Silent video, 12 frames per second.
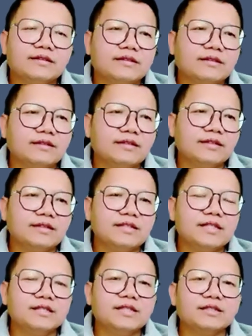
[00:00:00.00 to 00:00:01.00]
nên
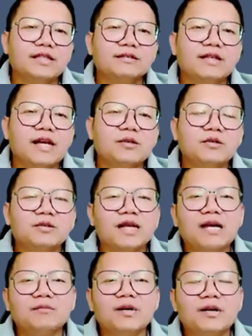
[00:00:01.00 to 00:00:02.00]
chân chân tơ đã cột
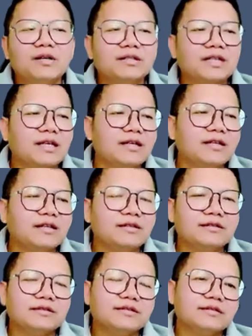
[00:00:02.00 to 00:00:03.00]
đào phong thà
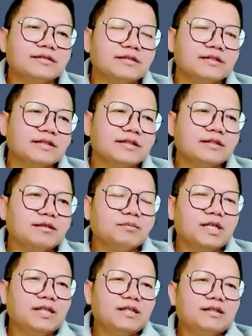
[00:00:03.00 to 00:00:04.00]

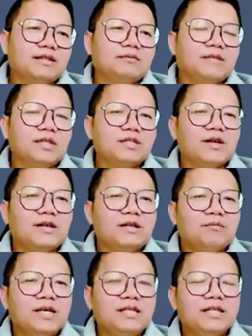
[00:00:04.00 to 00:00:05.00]
bờ bờ trong là
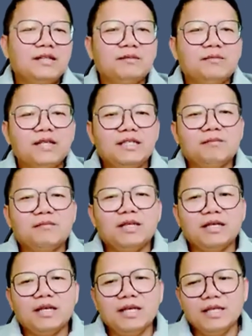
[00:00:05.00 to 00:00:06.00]
bay á là bay đầm bay
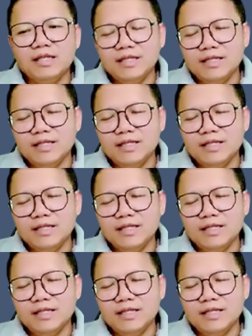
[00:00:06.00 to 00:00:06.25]
ai